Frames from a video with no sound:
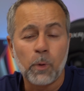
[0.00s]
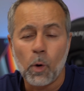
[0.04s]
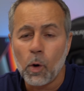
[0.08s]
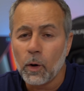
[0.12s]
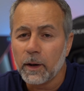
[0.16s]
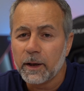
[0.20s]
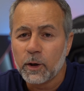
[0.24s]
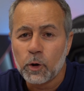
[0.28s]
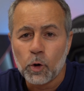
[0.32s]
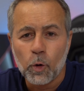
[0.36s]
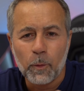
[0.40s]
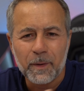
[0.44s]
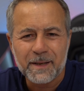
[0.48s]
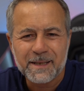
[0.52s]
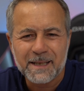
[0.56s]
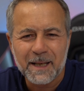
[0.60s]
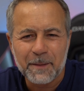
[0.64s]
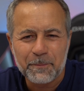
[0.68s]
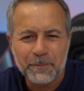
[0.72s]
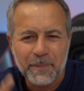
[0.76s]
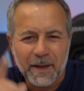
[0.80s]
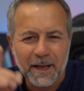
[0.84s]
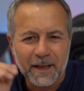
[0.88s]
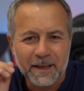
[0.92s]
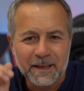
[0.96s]
poi come
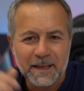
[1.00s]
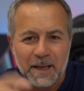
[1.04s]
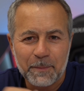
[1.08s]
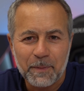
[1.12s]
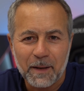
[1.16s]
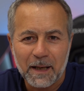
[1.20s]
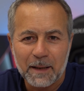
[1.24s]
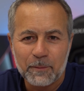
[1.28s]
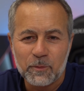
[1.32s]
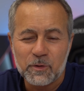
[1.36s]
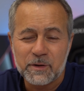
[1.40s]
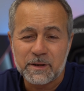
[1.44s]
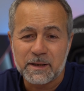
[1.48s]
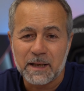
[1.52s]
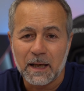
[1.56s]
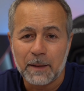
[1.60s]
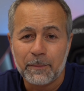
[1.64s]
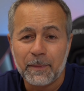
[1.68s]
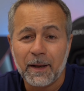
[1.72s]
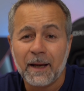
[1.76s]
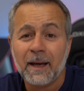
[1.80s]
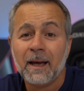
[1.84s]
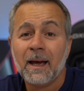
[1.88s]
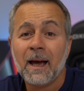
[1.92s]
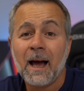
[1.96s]
sempre ne parliamo
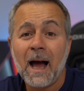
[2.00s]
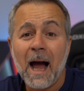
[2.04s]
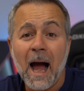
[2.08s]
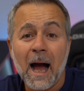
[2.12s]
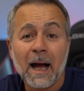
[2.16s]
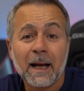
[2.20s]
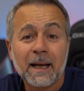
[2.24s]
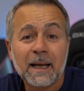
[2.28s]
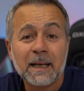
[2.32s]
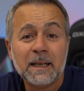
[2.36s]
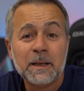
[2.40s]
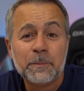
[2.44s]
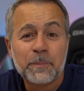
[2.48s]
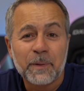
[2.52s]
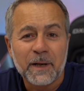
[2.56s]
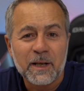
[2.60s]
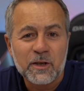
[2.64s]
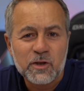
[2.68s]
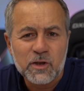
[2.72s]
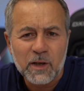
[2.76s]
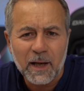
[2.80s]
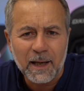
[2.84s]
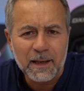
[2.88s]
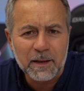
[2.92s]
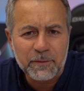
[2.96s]
insieme anche di
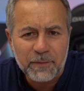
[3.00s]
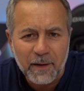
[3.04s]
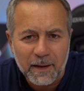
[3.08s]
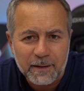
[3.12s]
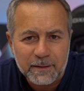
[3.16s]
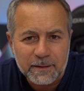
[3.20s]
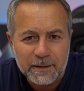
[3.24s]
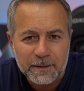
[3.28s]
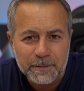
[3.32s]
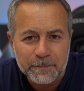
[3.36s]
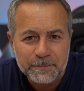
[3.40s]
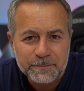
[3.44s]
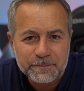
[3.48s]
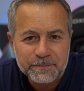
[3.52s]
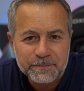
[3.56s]
pregi e difetti.